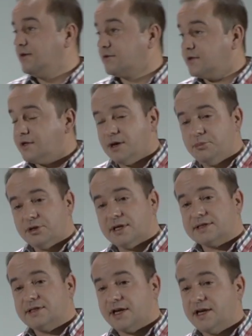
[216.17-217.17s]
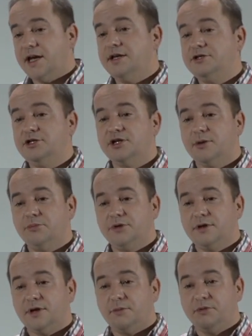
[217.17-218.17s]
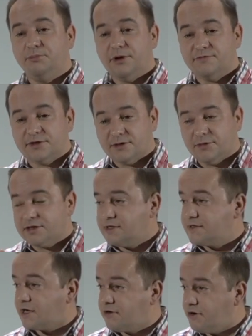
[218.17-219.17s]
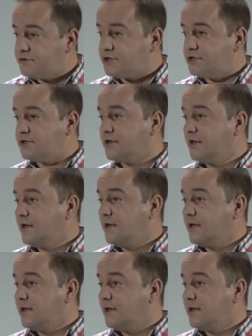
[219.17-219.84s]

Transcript: do tego, aby nas zachęcić, aby, aby pewne tematy zakończyć,